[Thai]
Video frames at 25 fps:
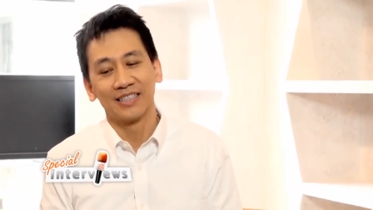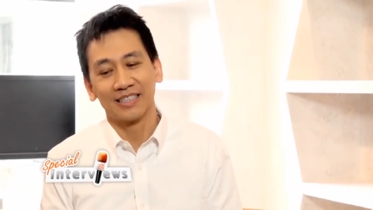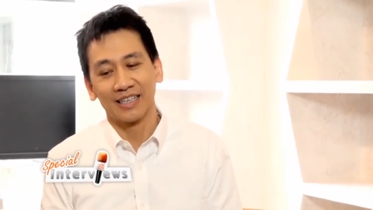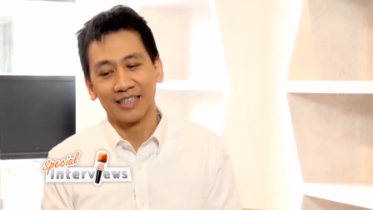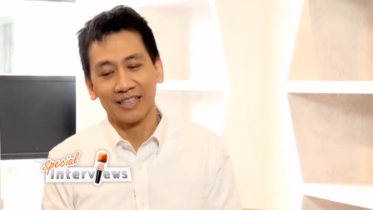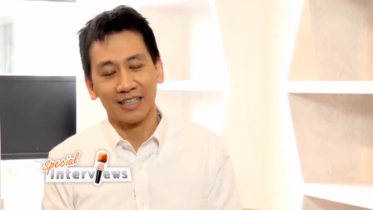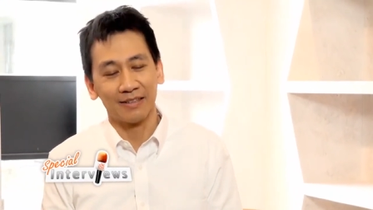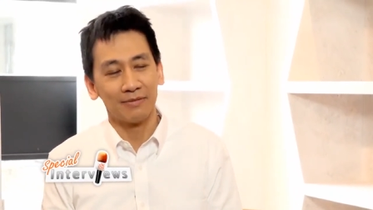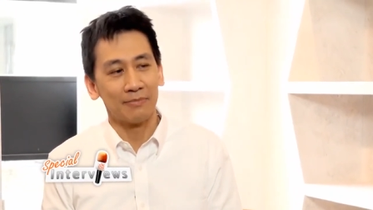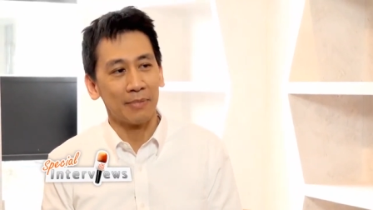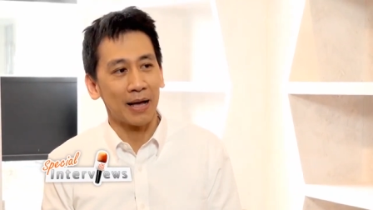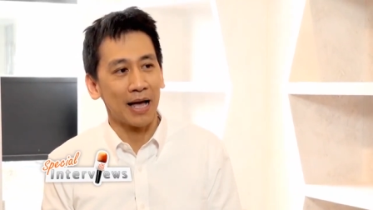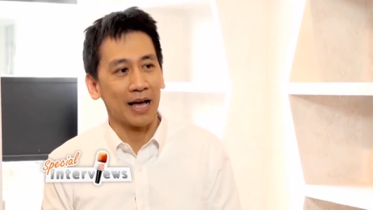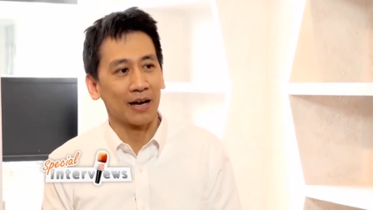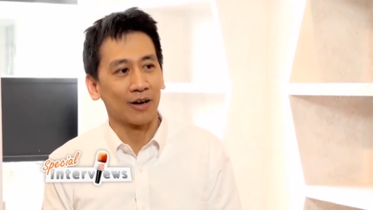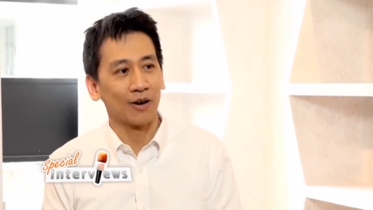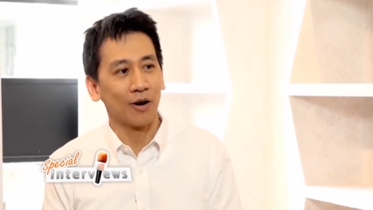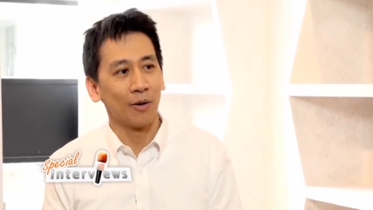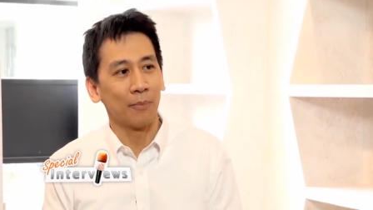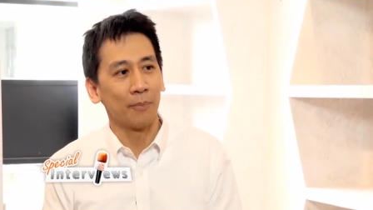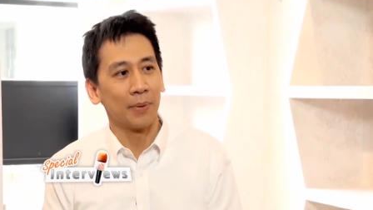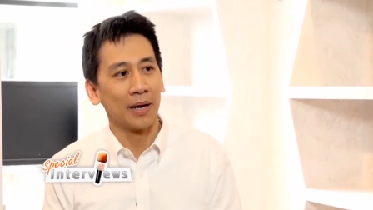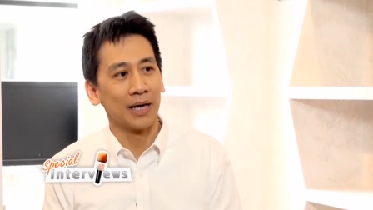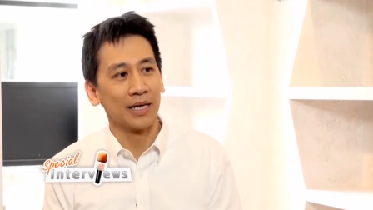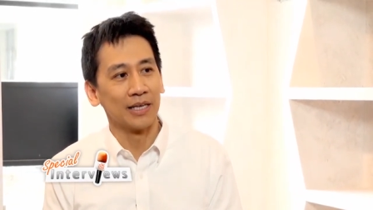จากนั้นมา
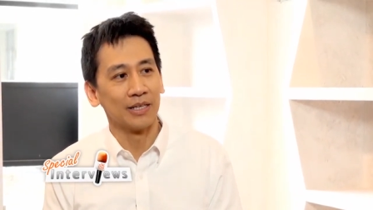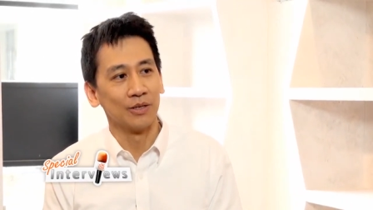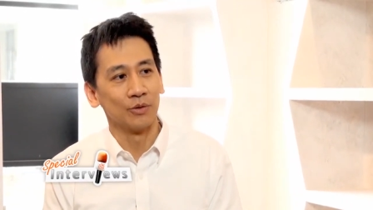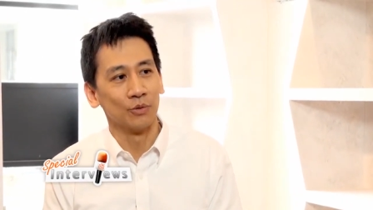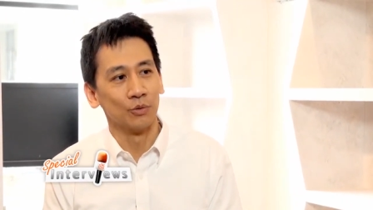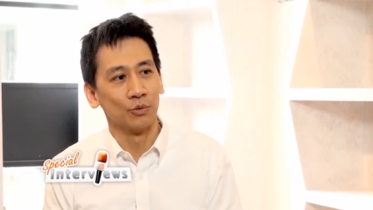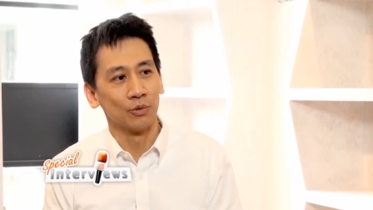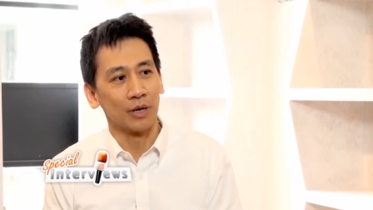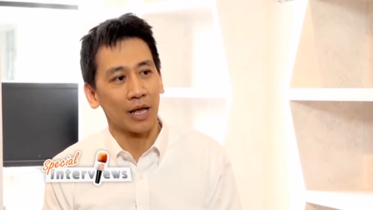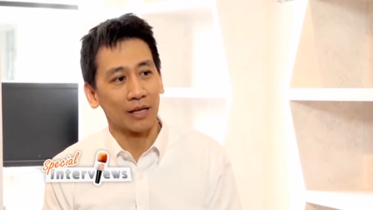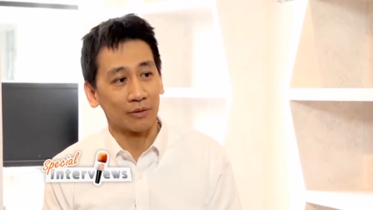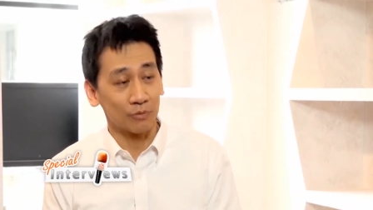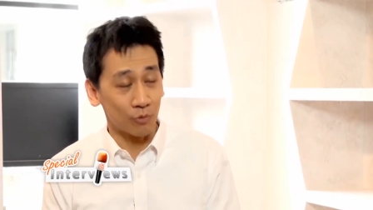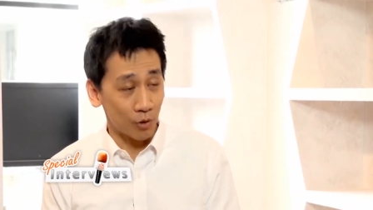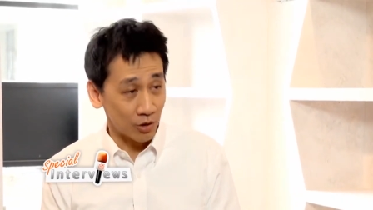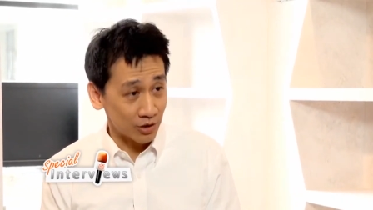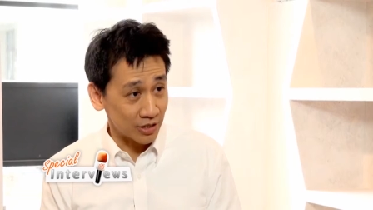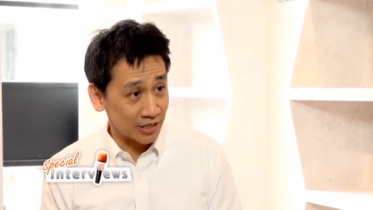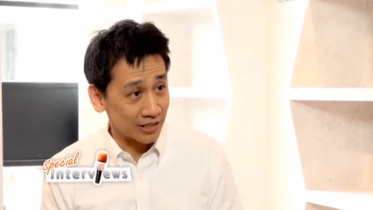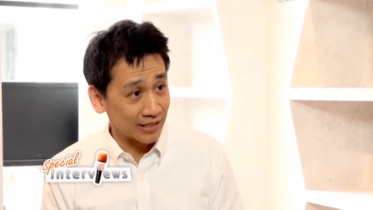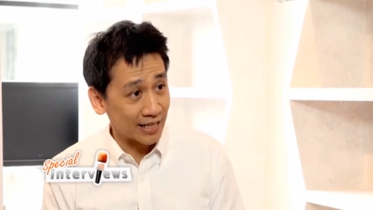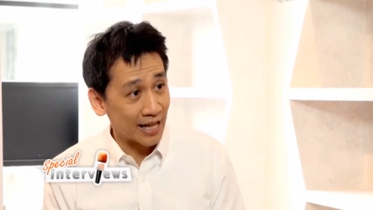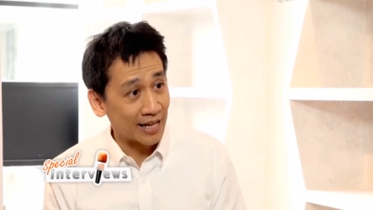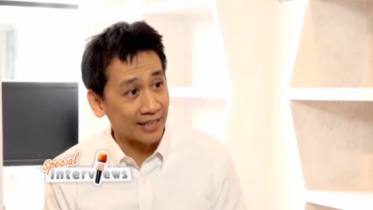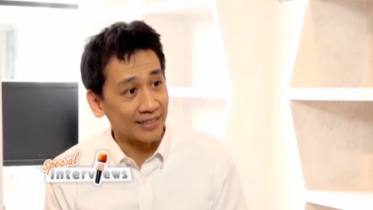ก็ไปอยู่รัฐวอ
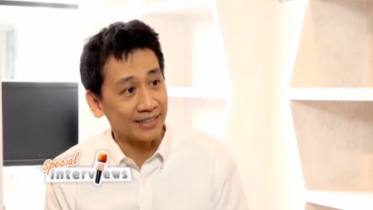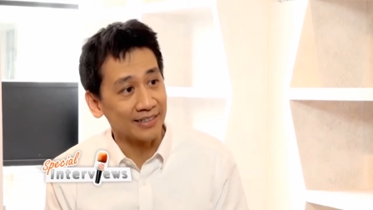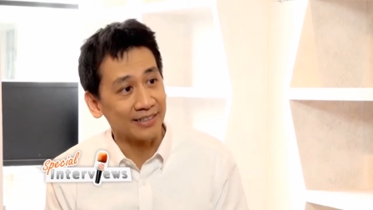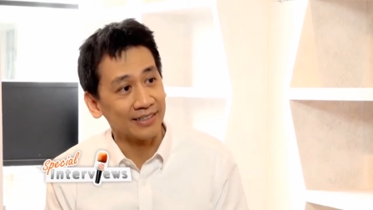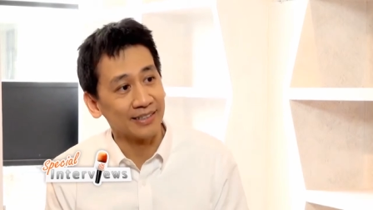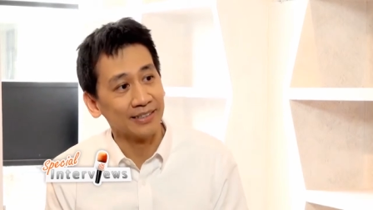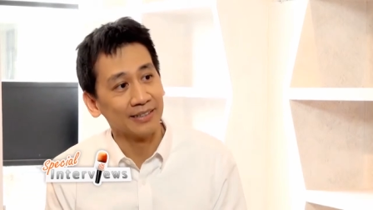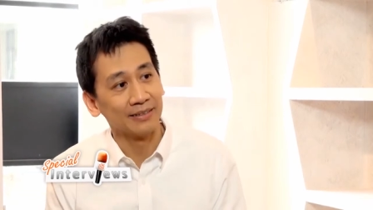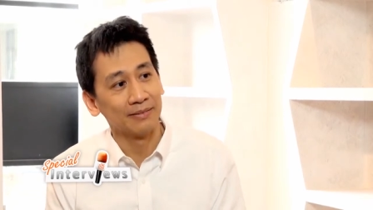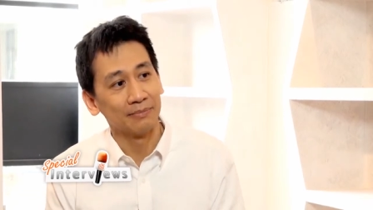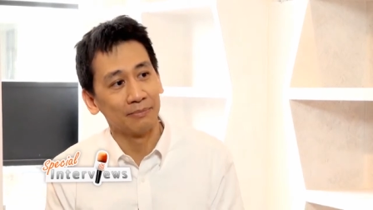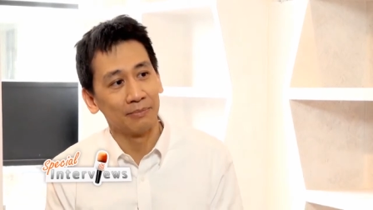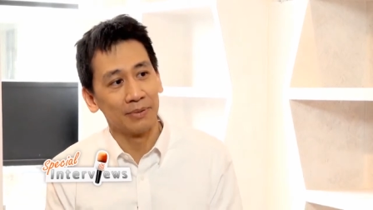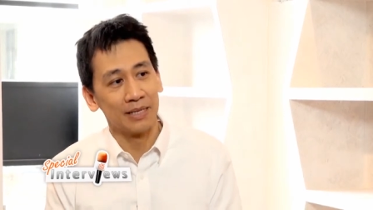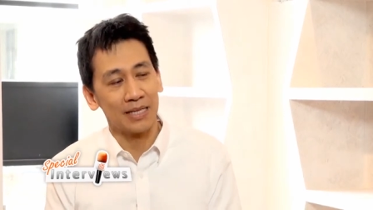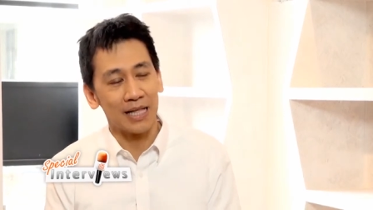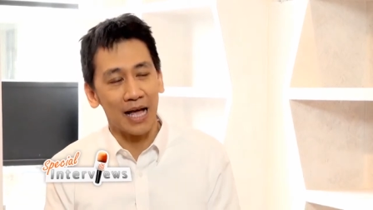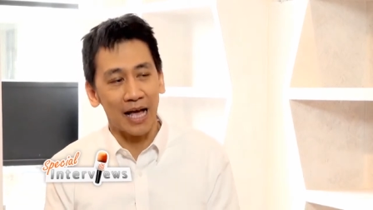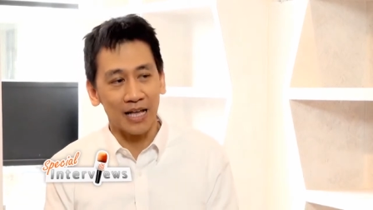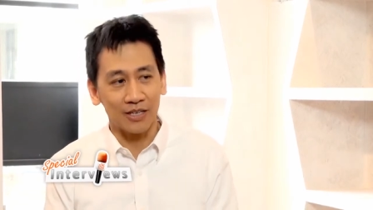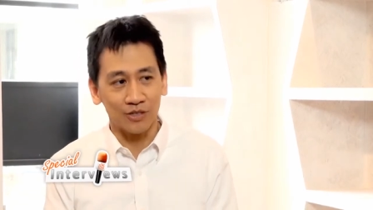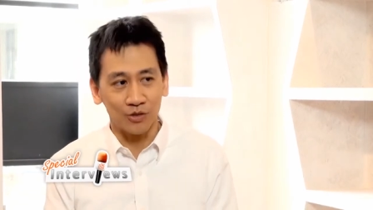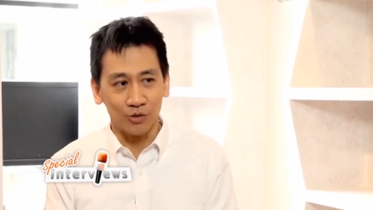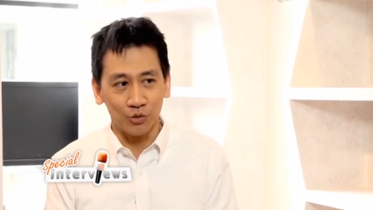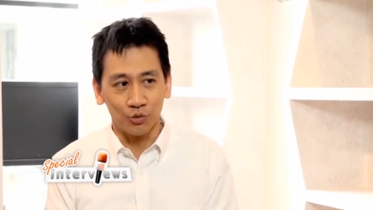ชิงตันเรียน
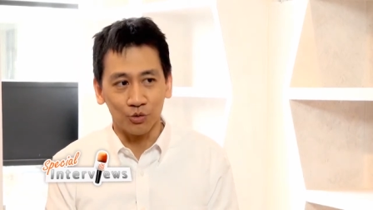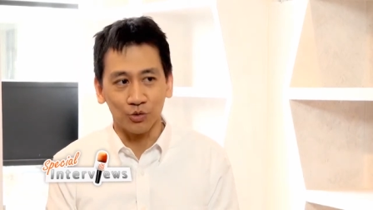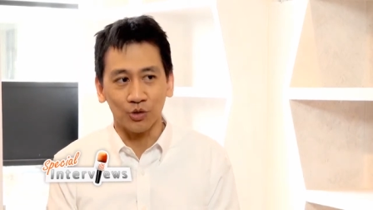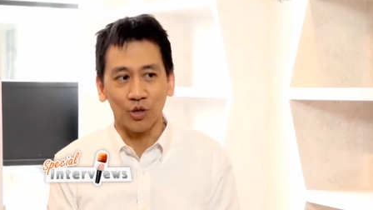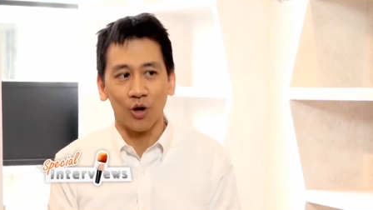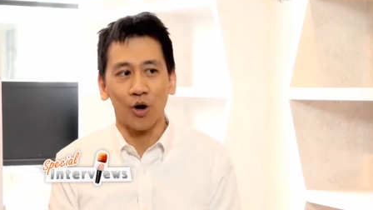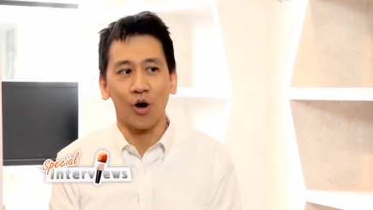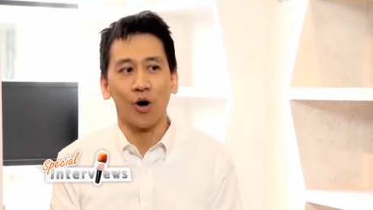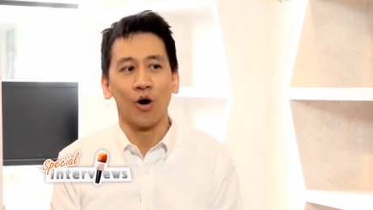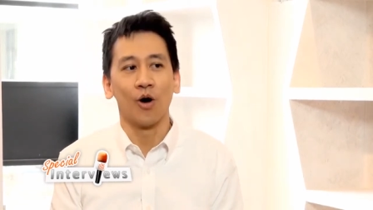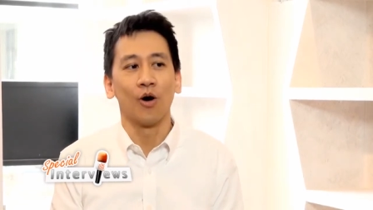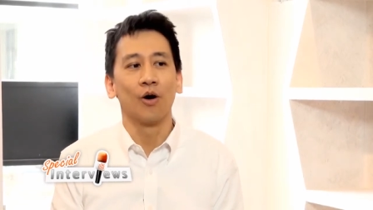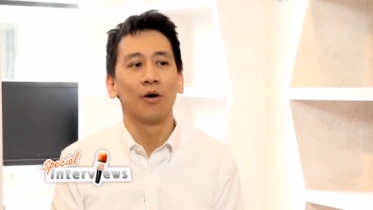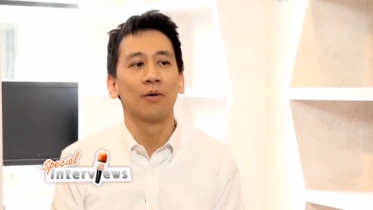ไฮสคูลต่อ